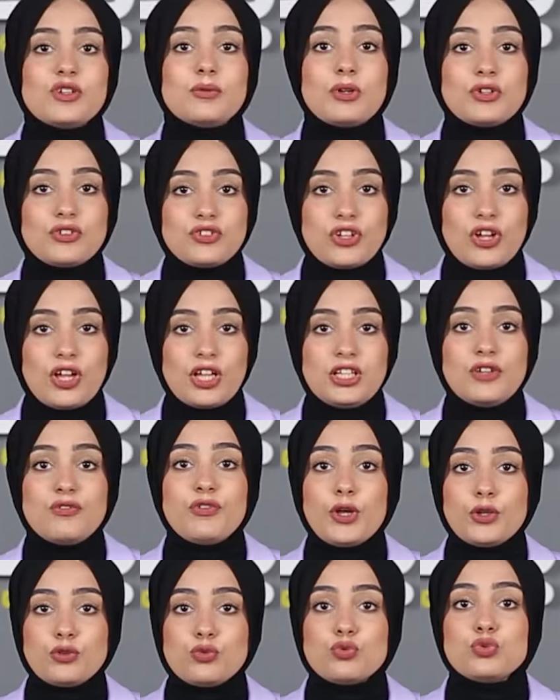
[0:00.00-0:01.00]
المنطقة اللي
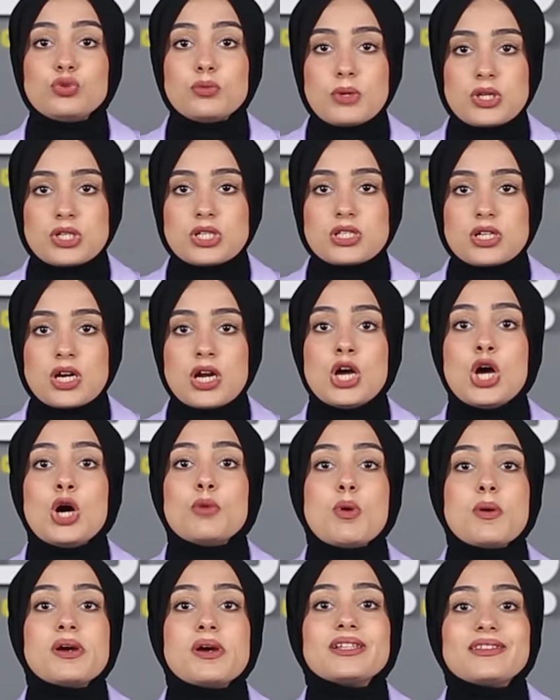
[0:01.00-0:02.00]
في حدود مصر
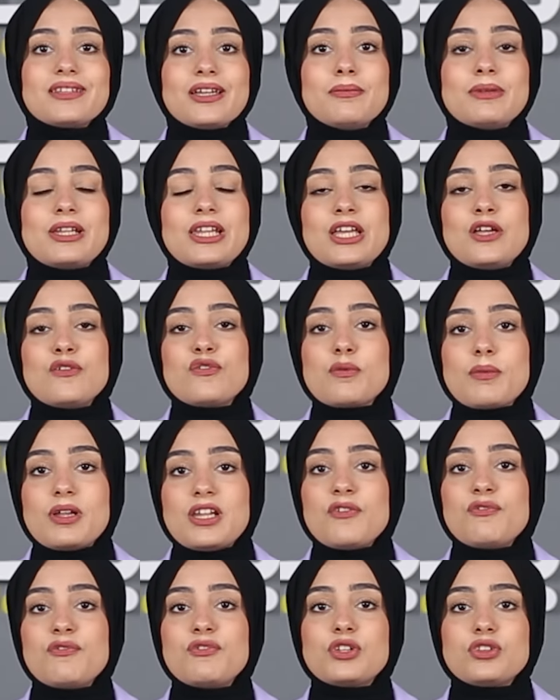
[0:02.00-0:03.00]
ممكن تعمل إيه في
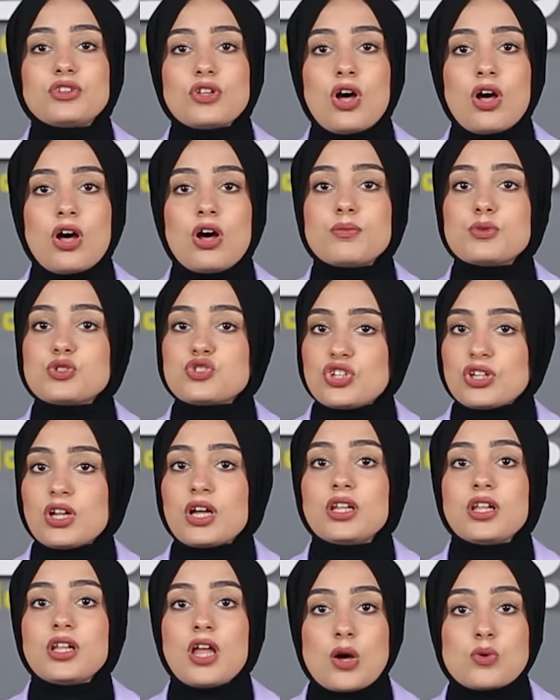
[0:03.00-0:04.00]
ملف الطاقة
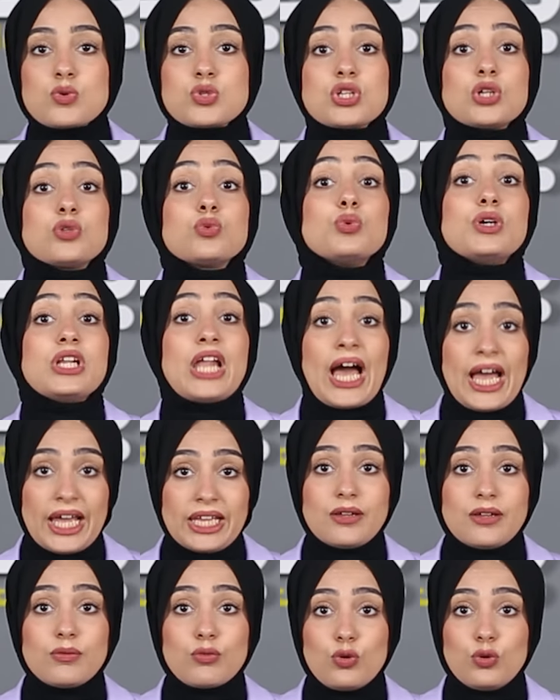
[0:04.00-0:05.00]
بالشرق الأوسط
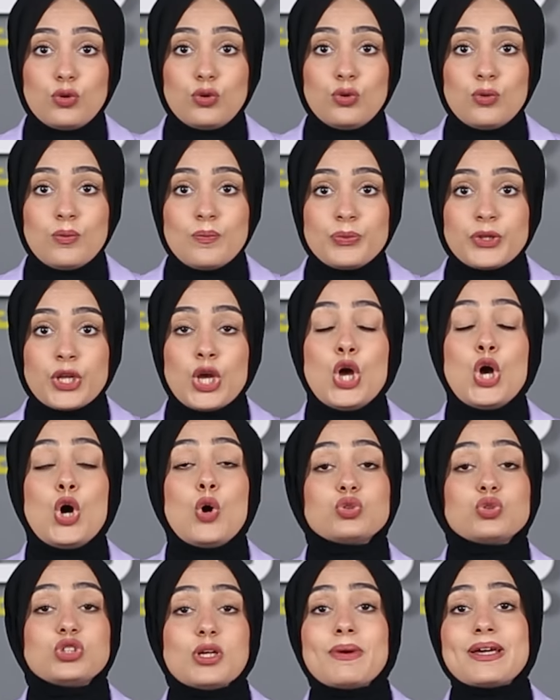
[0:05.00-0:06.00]
والعالم كله؟
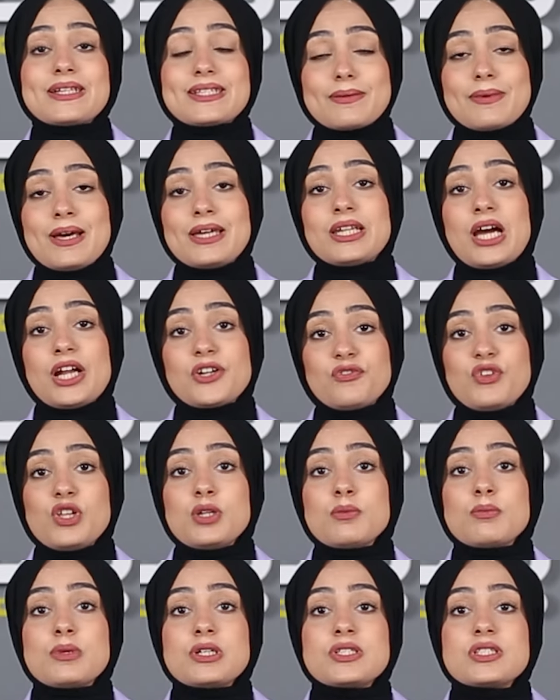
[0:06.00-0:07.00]
وطبعا زي ما احنا
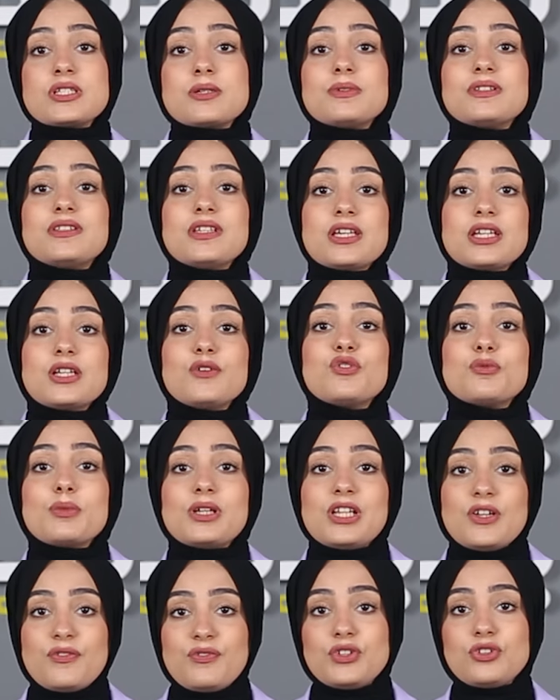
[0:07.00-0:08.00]
عارفين مصر بتجري في
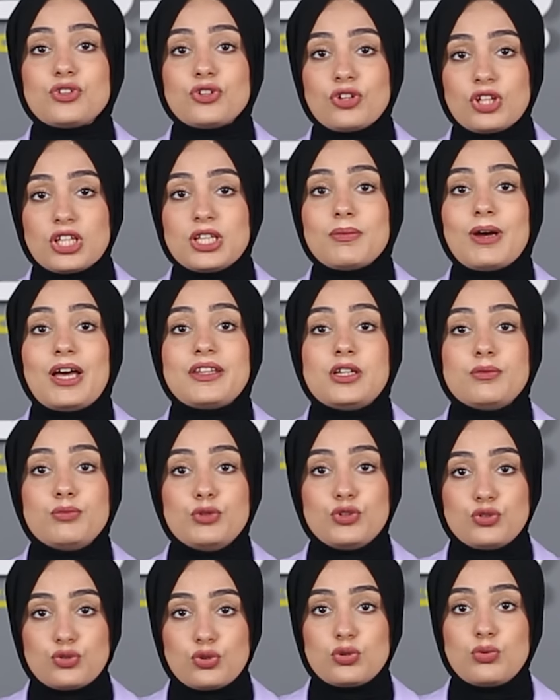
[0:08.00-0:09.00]
ملف التنقيب عن
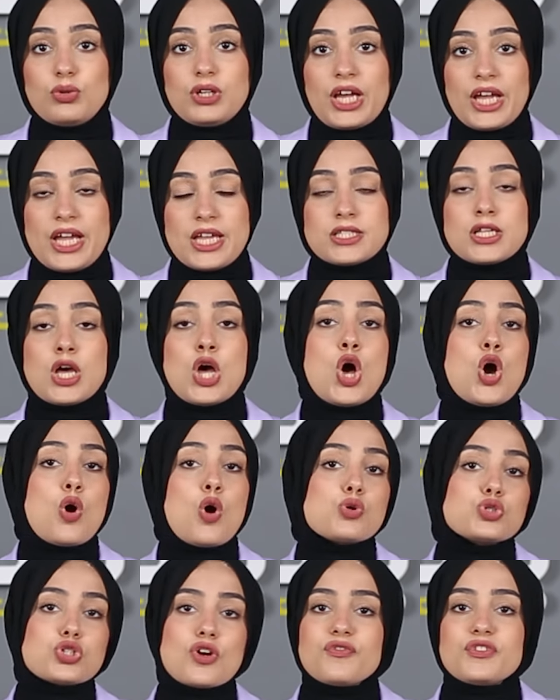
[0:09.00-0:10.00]
البترول والغاز
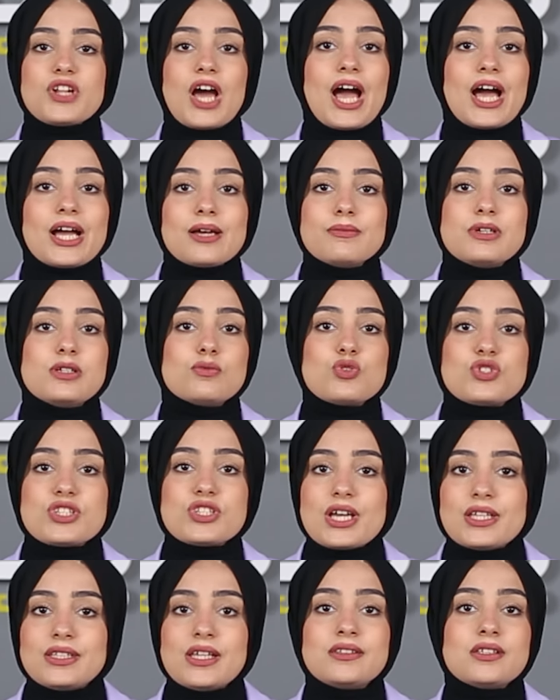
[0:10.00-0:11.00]
وشفنا حجم
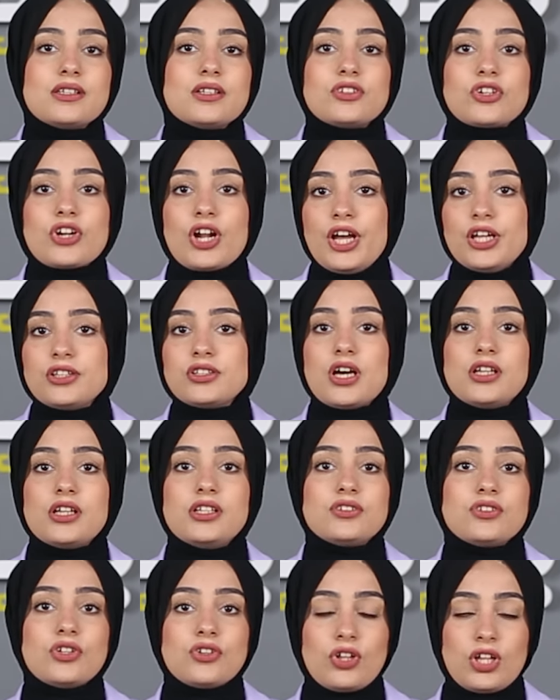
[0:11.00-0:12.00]
المزايدات اللي طرحتها
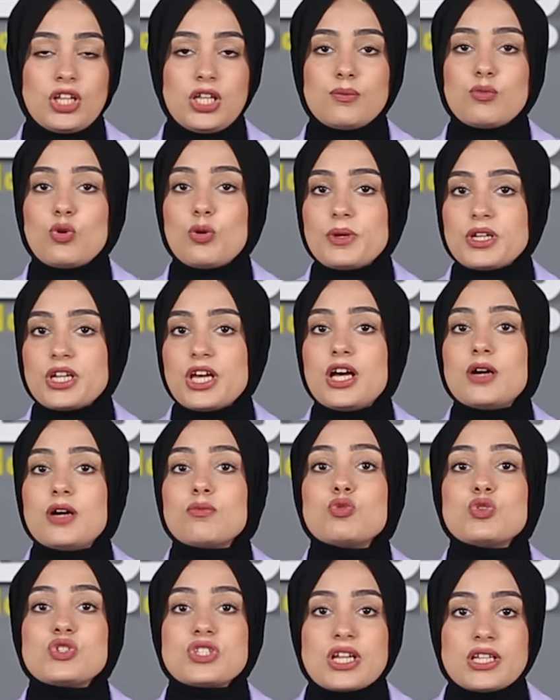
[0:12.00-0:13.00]
للتنقيب ومنها
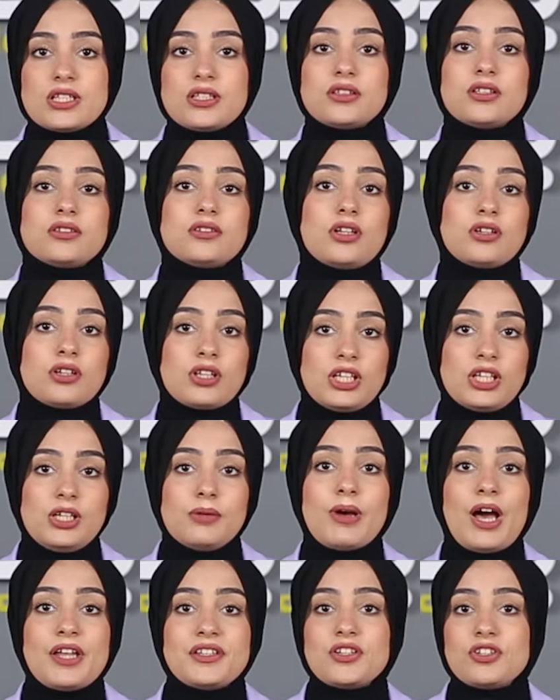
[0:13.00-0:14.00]
مزايدة
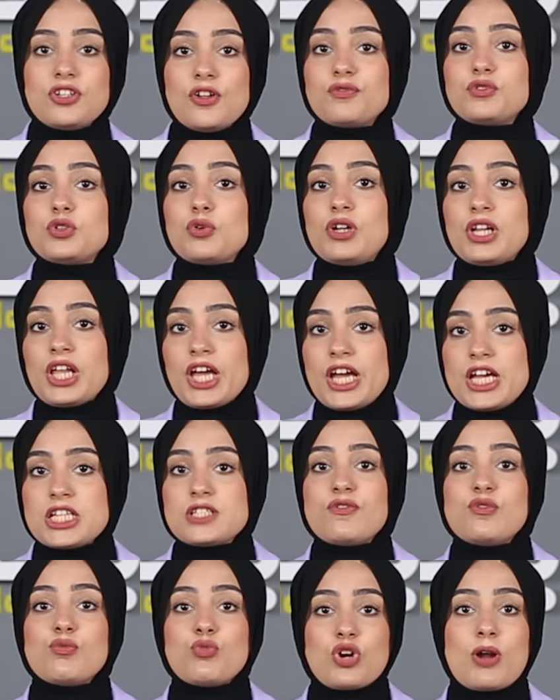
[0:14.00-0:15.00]
التنقيب عن النفط والغاز
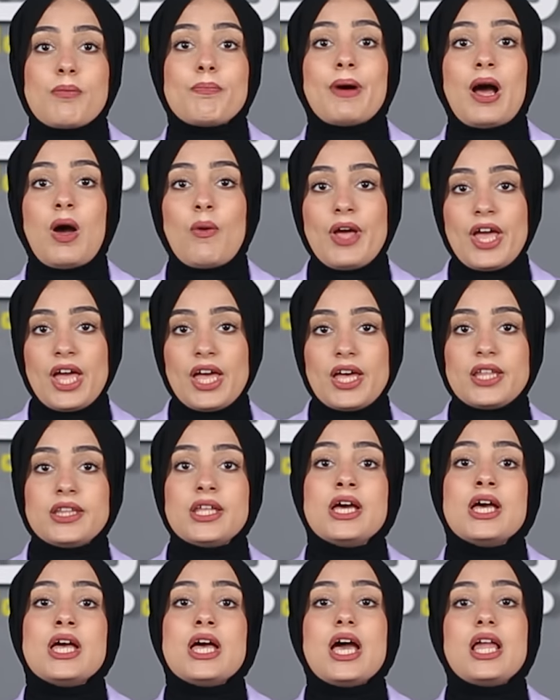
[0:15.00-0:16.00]
في مربع واحد
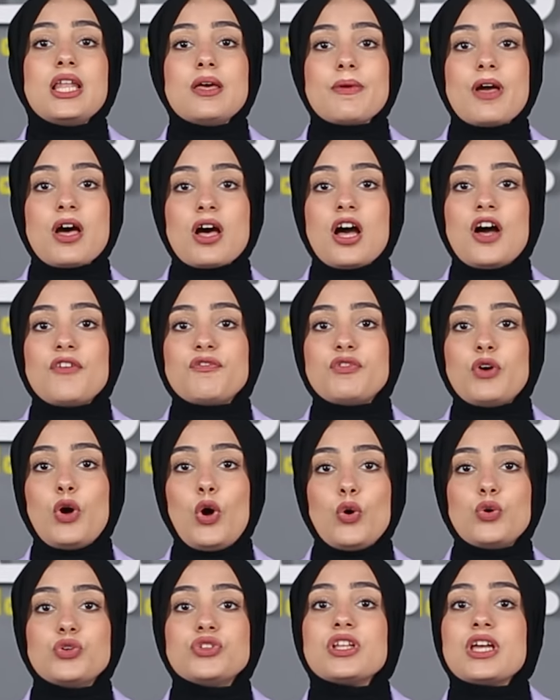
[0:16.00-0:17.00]
اللي بيقع في
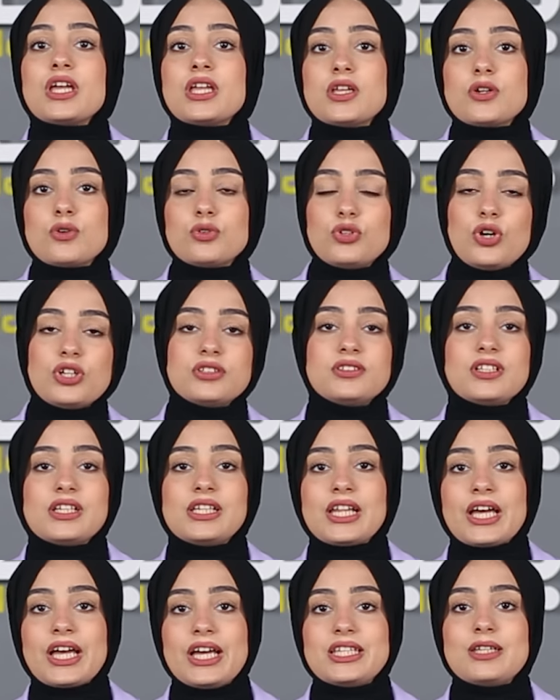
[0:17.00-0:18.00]
حوض هيرودوت
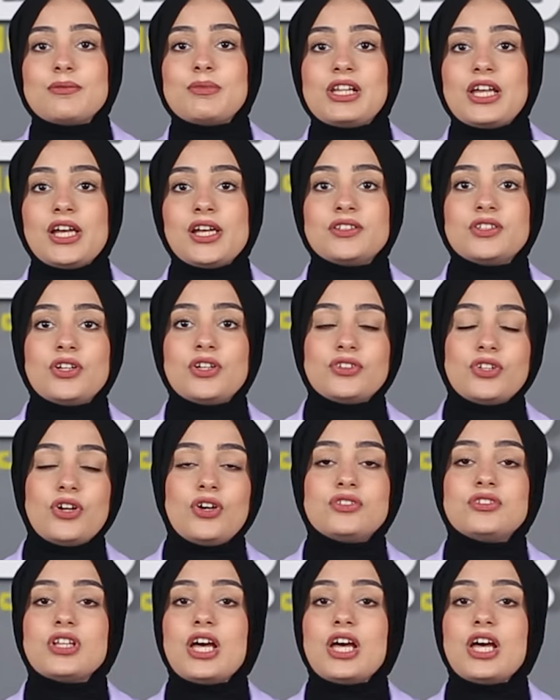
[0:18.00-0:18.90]
الغني بالاحتياطات